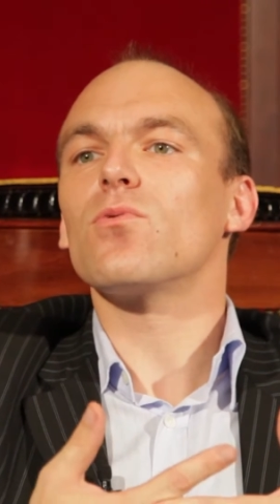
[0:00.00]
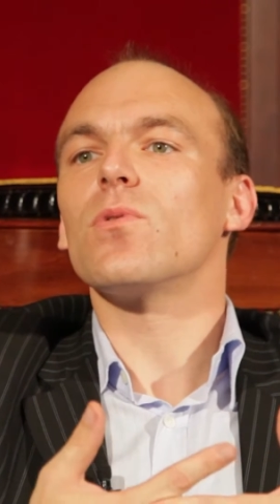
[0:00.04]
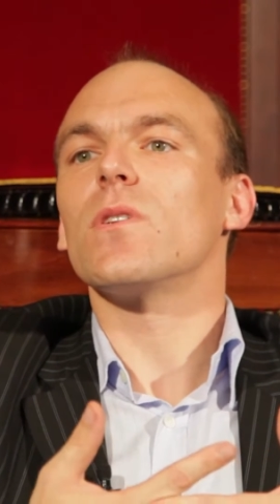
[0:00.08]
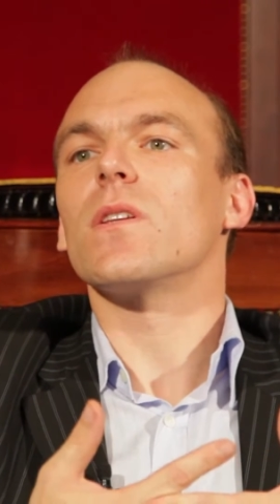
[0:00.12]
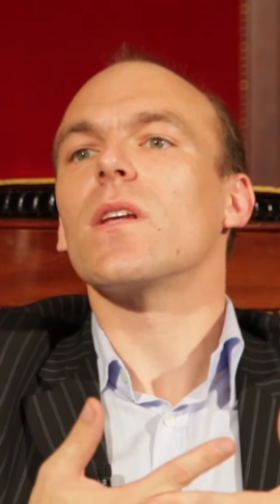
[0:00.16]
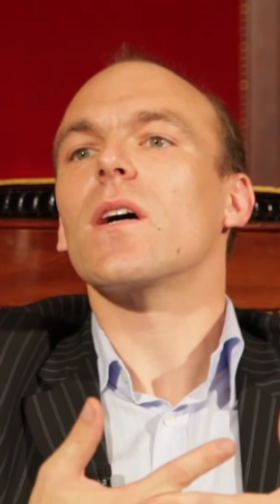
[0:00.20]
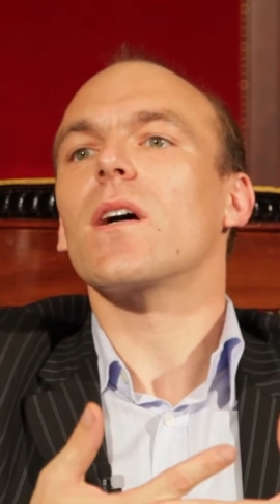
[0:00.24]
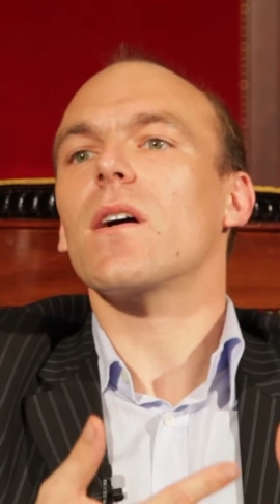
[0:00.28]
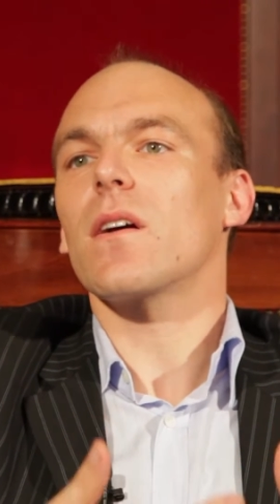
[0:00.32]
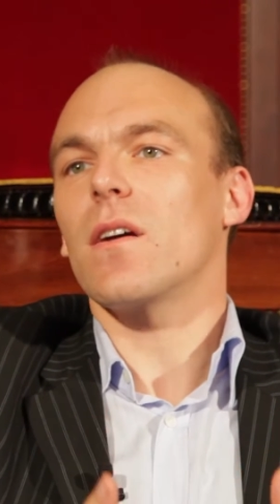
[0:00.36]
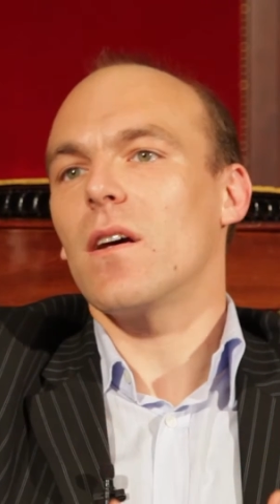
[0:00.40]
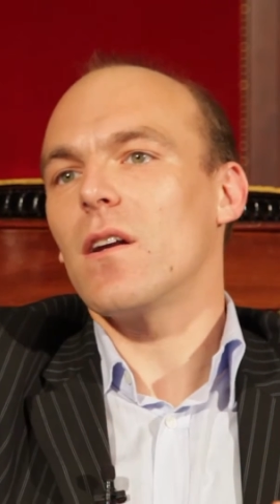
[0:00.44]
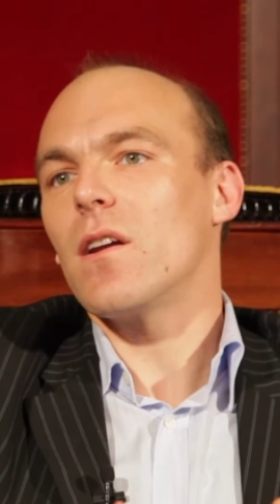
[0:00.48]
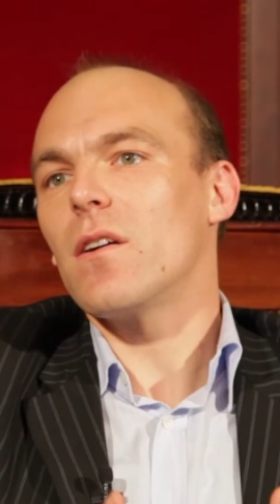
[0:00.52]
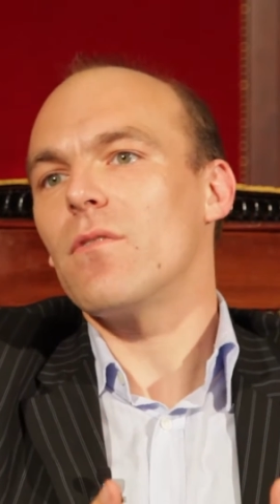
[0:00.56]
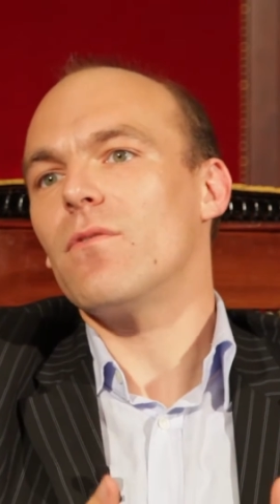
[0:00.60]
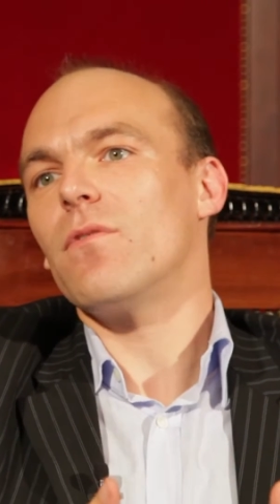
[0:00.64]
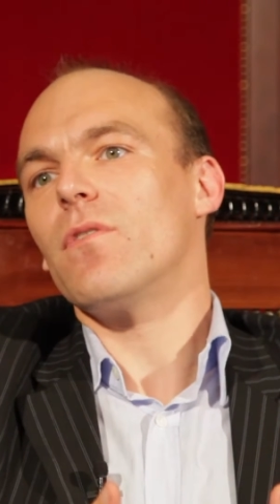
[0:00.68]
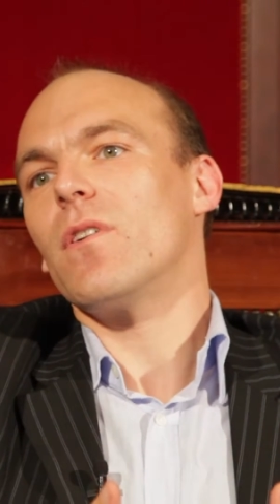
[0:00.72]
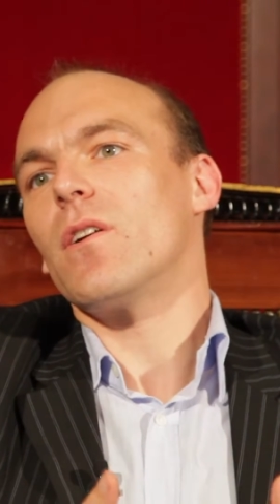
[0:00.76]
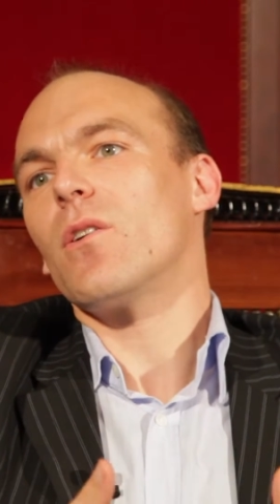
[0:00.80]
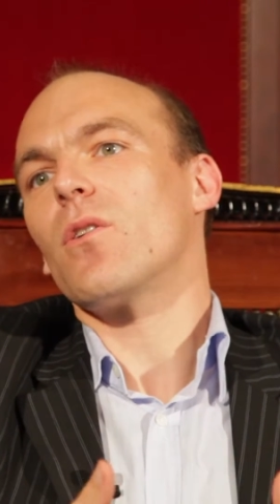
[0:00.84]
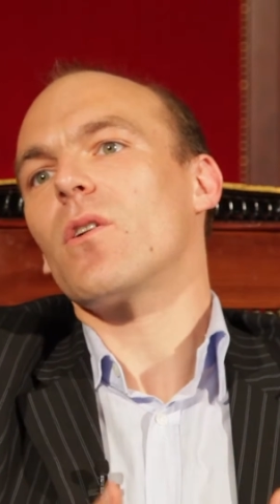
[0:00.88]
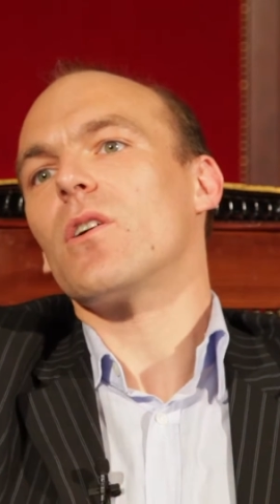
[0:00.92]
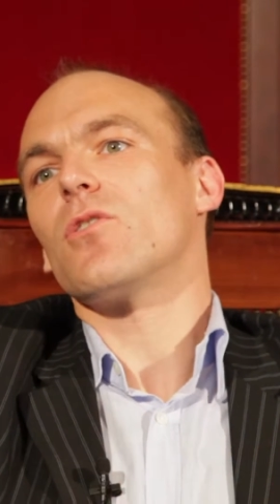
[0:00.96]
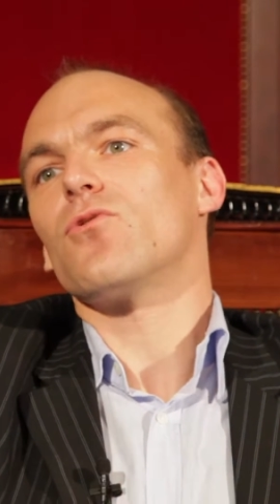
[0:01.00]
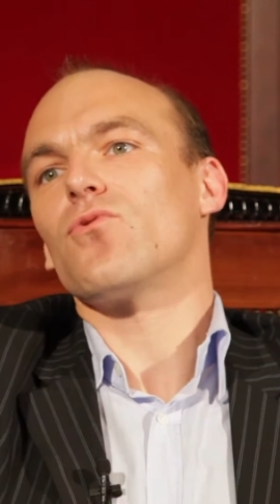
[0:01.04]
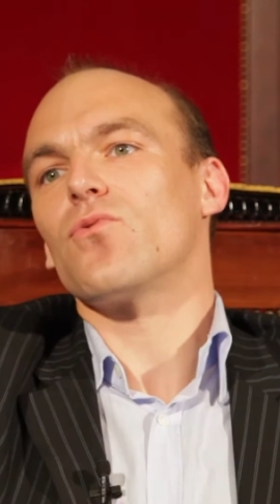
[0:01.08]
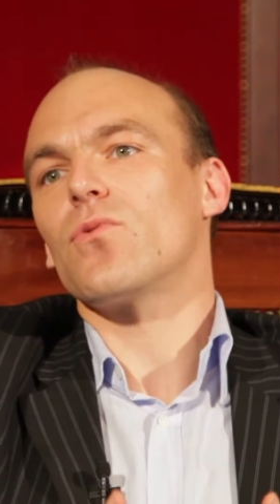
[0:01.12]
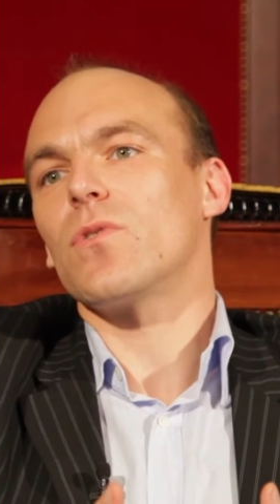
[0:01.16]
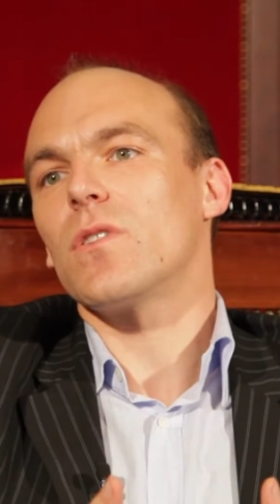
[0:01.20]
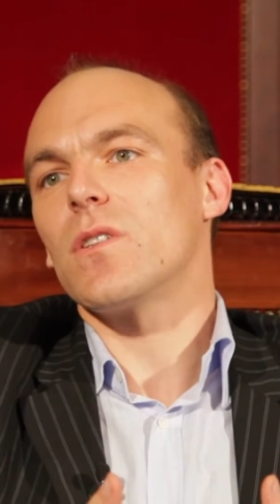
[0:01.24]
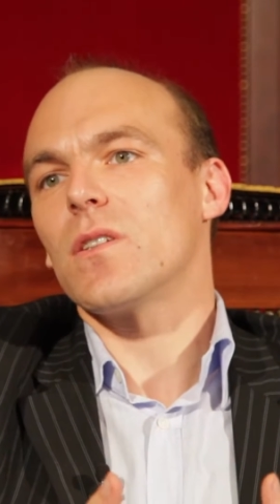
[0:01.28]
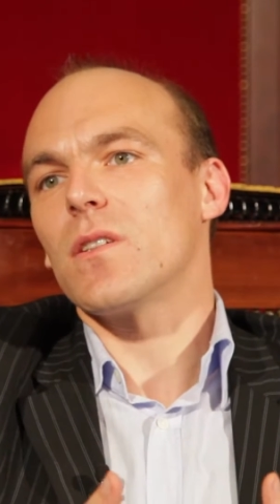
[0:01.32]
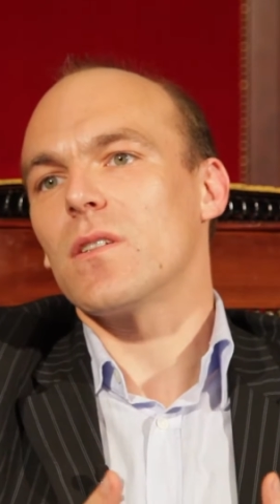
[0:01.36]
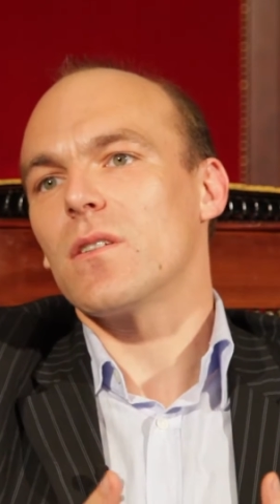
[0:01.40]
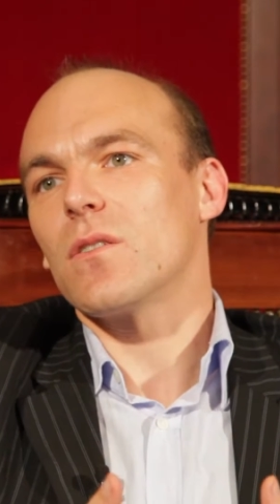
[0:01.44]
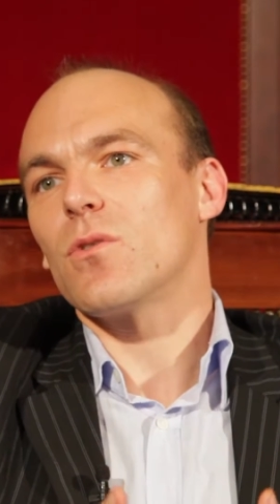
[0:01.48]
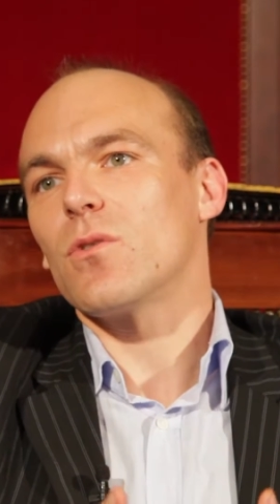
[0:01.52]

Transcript: soit une réelle valeur ajoutée